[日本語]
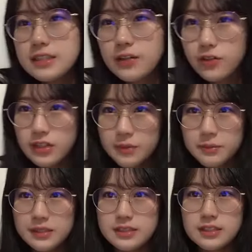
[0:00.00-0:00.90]
前日
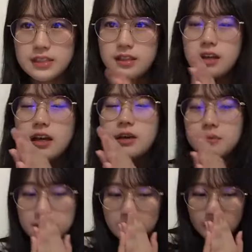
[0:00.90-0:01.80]
の夜にひじる
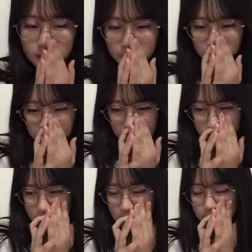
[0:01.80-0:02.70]
オルナミン C
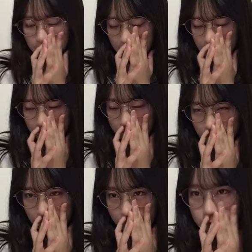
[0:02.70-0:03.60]
幕張の
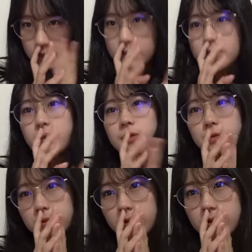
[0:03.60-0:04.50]
コンサートが
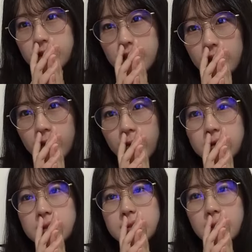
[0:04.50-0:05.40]
この昼と
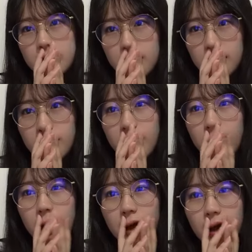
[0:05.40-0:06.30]
夜の2回
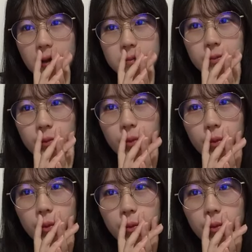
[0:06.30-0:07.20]
公演だったから
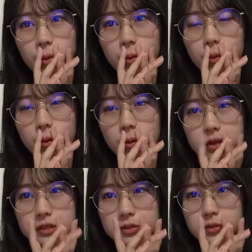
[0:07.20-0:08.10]
あ
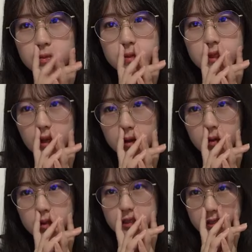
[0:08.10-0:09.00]
のー、
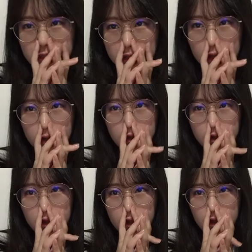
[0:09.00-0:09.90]
昼と夜の2
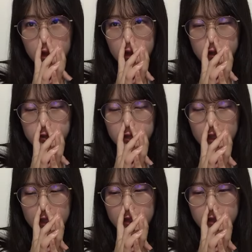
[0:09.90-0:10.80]
回公演だったか
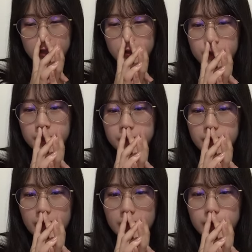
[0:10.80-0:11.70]
らあ
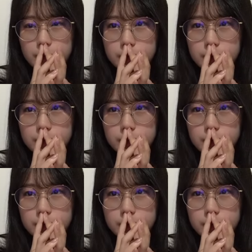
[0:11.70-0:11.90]
のね